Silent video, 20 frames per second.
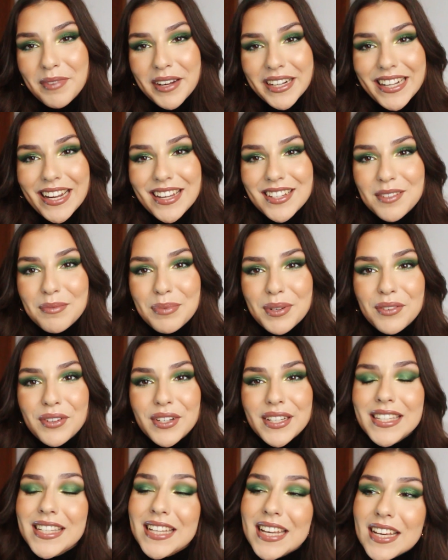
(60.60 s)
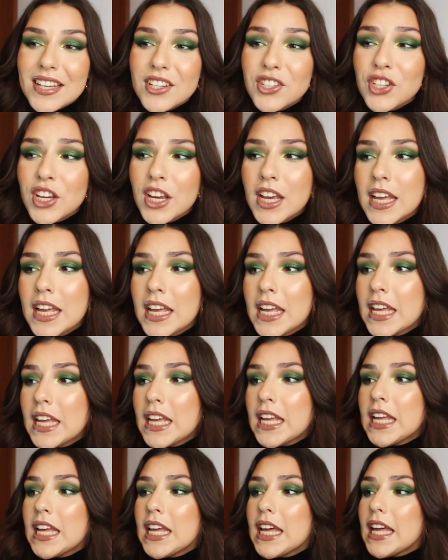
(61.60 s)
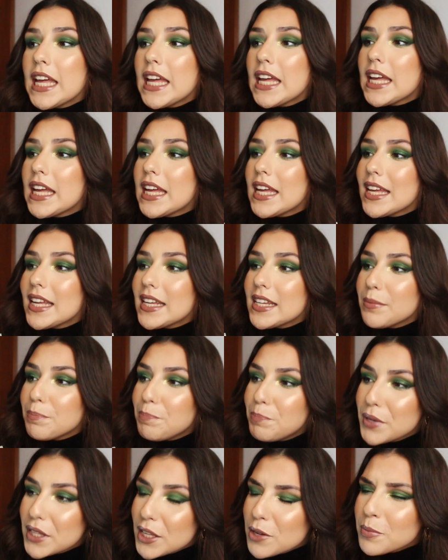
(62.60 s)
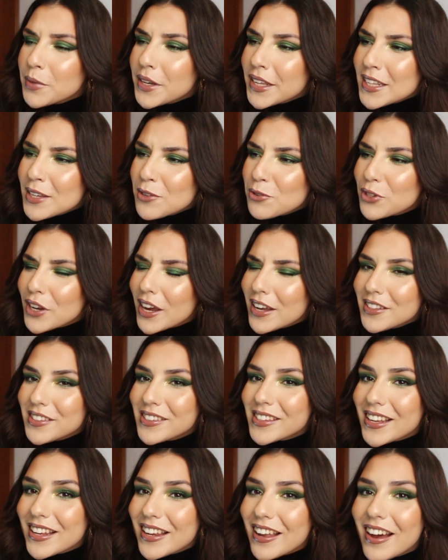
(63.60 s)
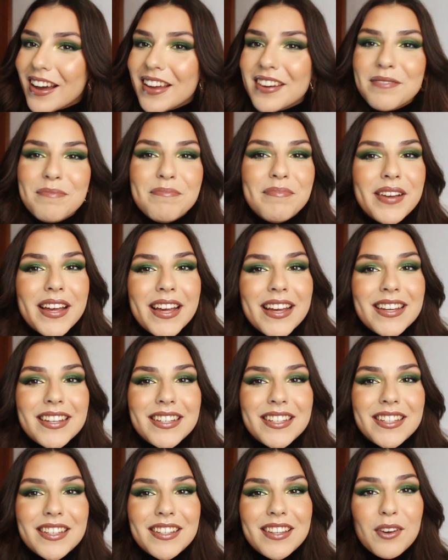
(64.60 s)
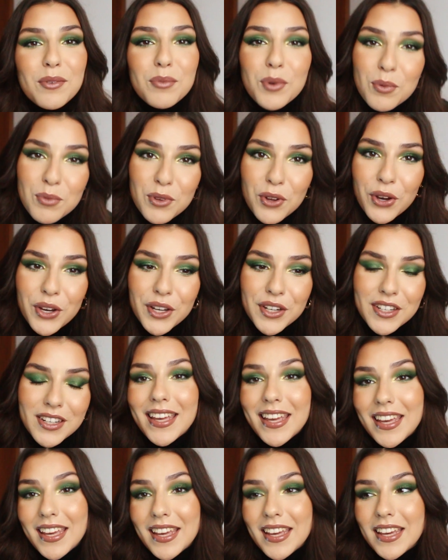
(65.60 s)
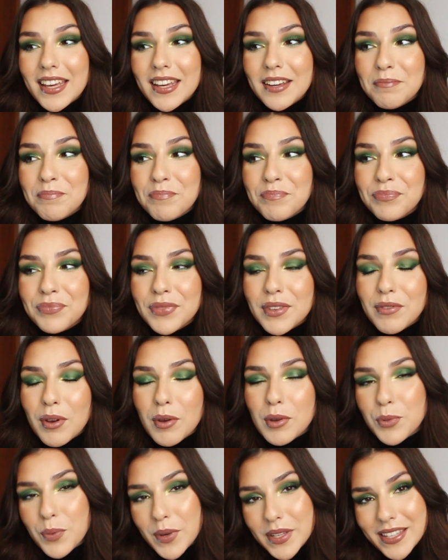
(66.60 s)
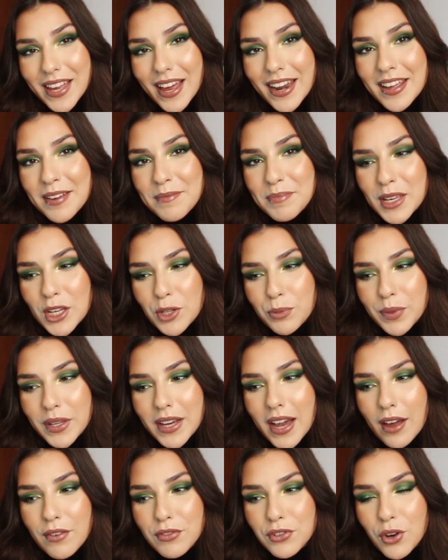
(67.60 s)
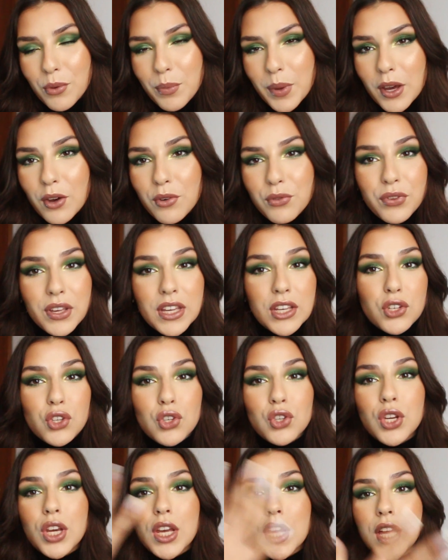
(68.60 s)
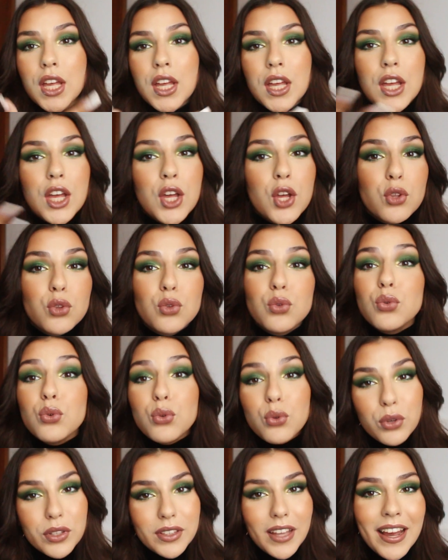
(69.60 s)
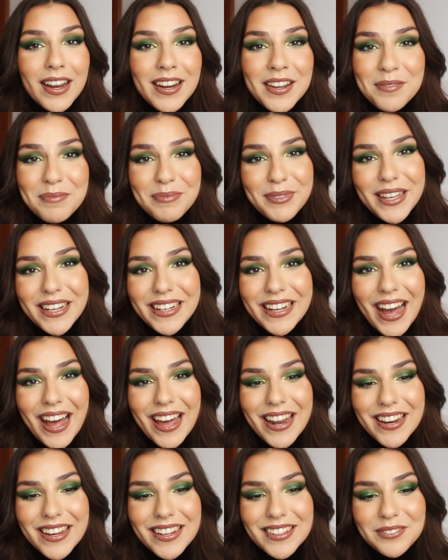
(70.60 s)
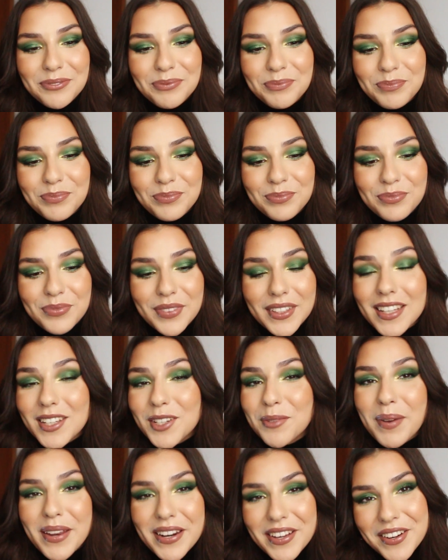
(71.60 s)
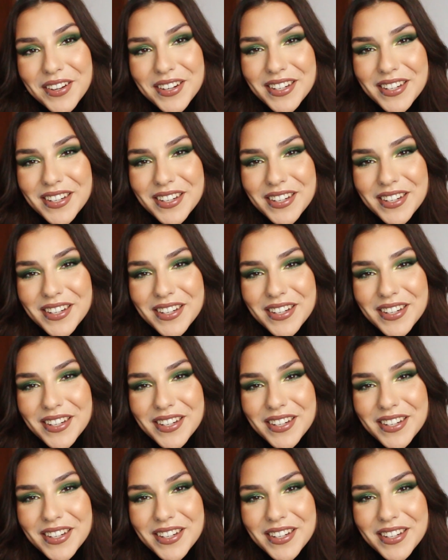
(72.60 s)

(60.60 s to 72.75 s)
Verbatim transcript: de maquilhagem para vocês. Perdi um bocadinho o jeito, se calhar, mas dei o meu melhor. E vamos passar a mim a explicar-vos como é que eu fiz tudo o que está na minha cara. Espero que